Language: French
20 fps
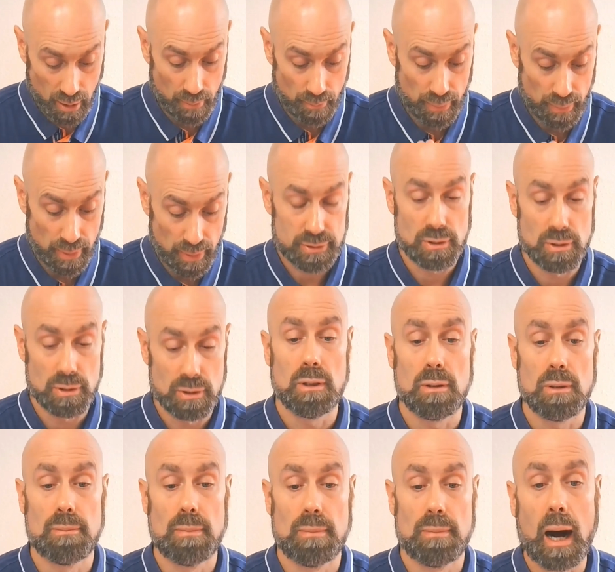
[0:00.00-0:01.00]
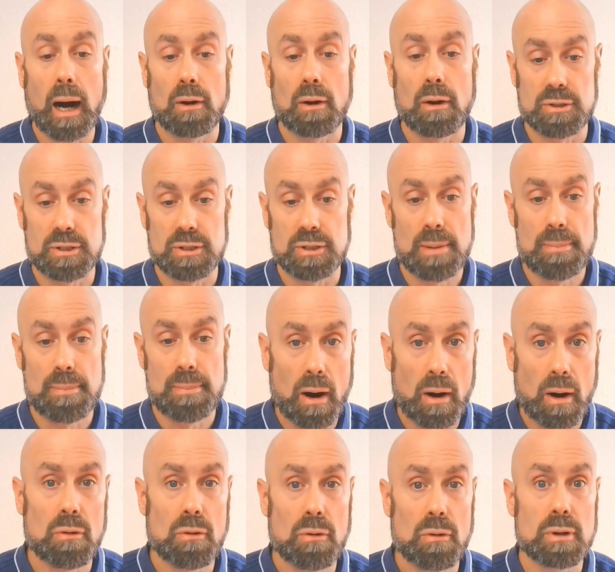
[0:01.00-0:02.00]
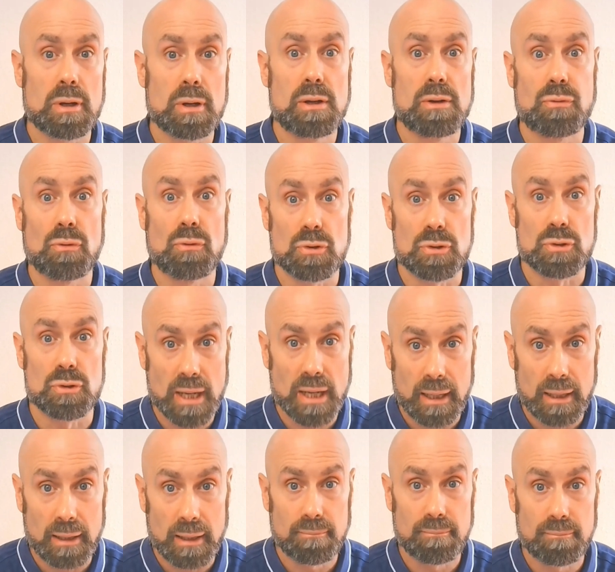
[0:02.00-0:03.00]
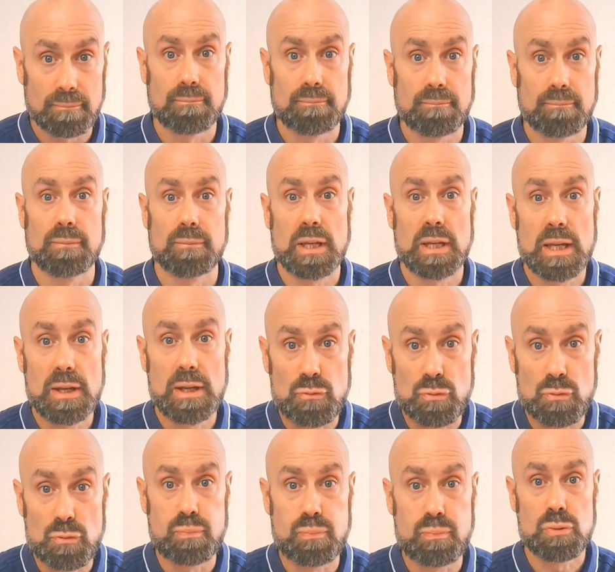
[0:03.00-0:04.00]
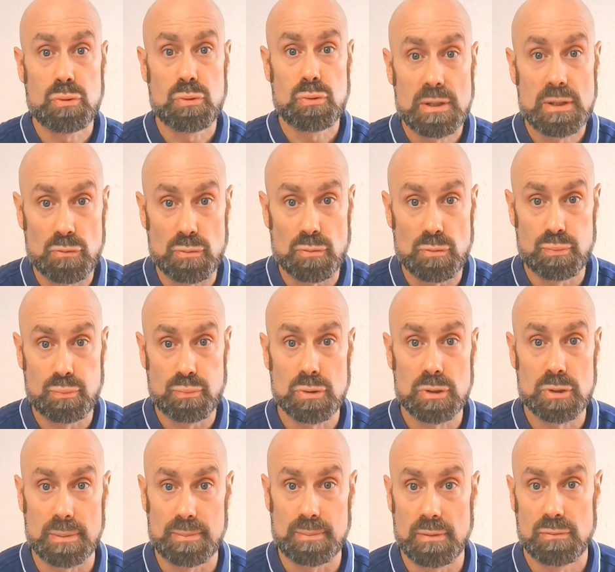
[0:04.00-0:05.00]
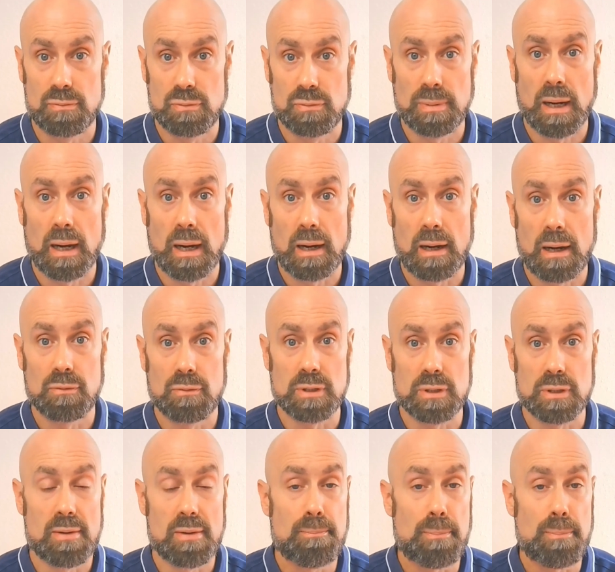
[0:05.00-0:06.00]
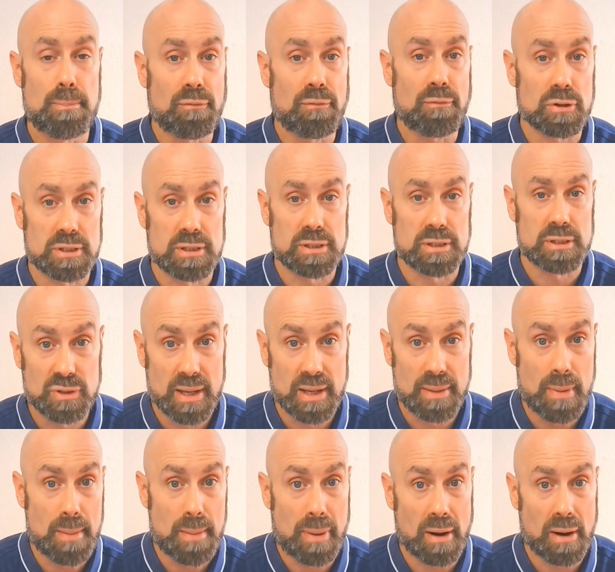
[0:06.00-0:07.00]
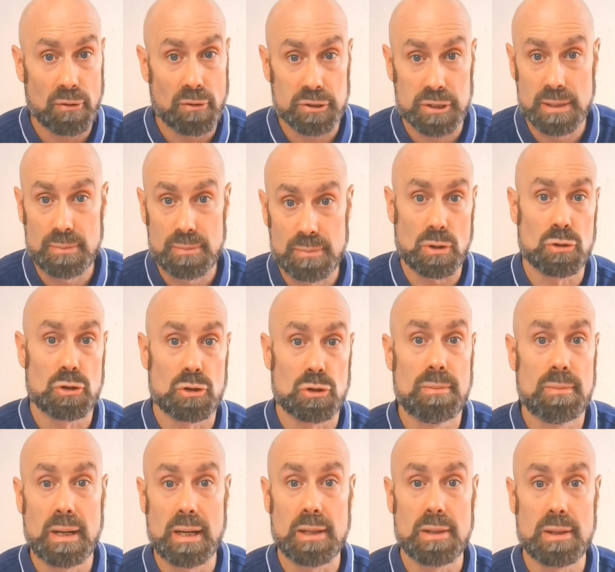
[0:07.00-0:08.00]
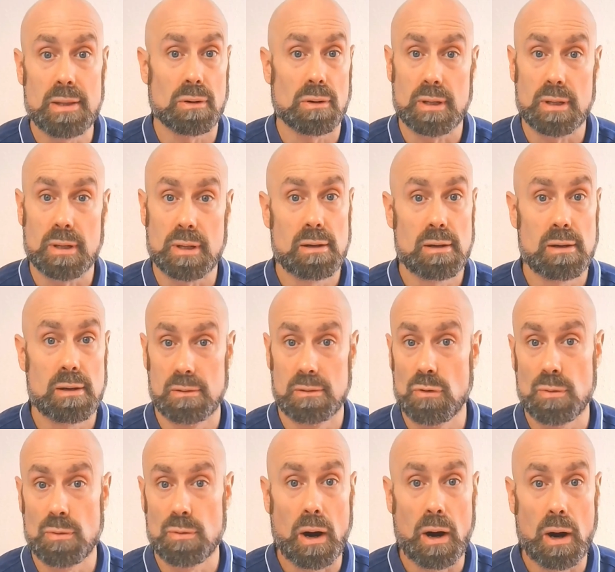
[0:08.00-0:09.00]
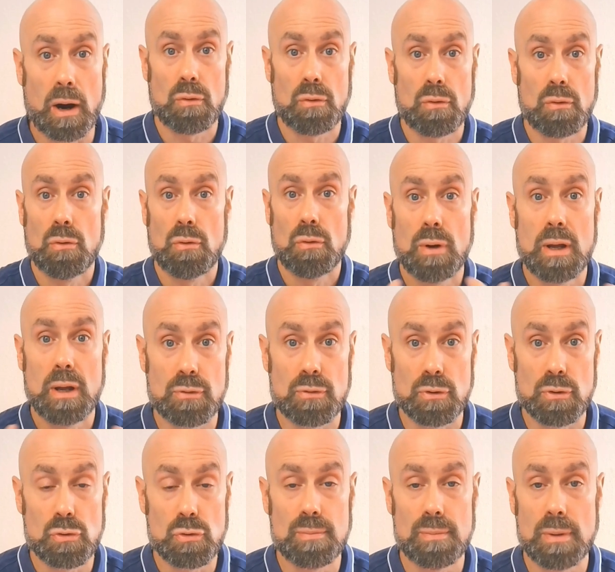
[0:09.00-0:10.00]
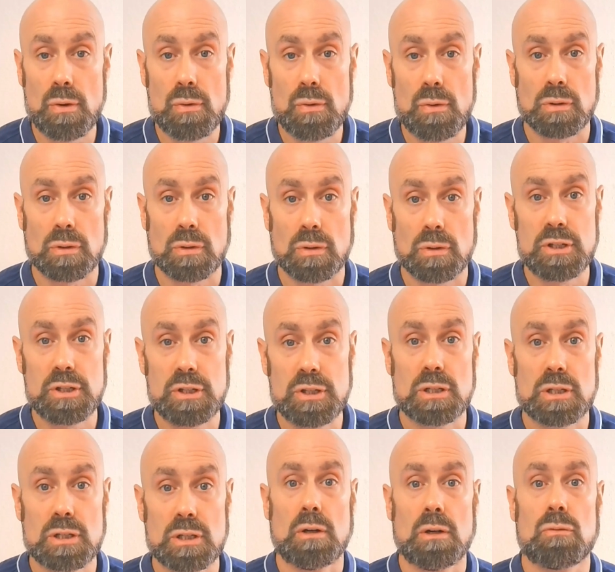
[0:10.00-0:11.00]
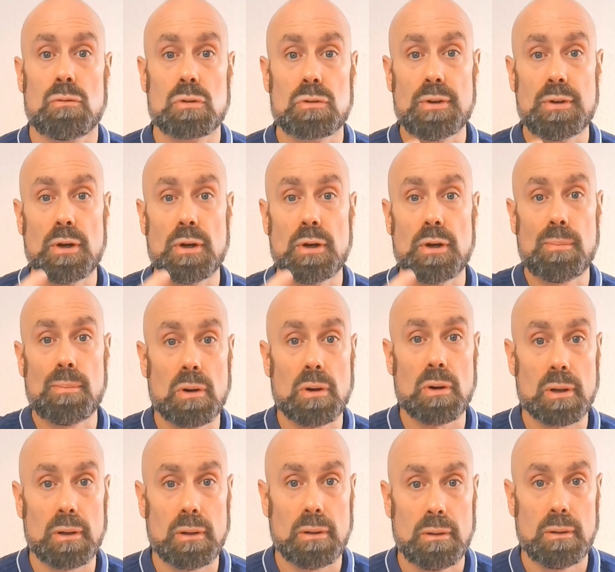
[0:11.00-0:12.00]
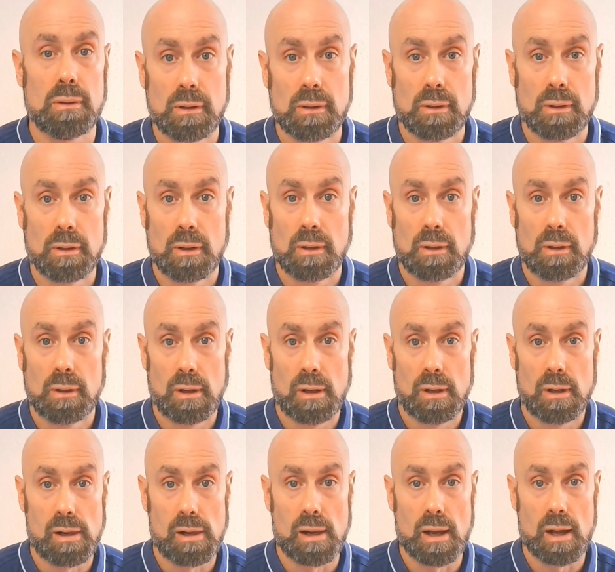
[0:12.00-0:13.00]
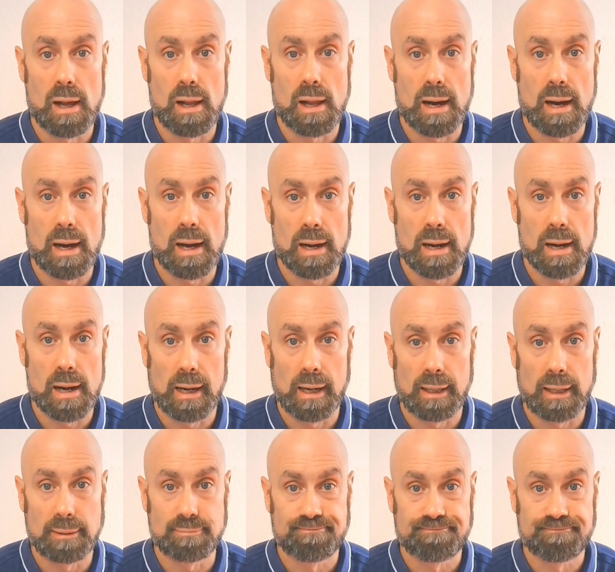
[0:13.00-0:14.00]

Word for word: Parce que bah, quand c'est les parents qui font ça, ils vous poussent, ils vous poussent, et puis vous, bah, vous n'aimez pas, forcément, vous aimez pas forcément le domaine dans lequel vos parents évoluent, mais eux, ils s'en fichent. Vous devez reprendre leur, la, la,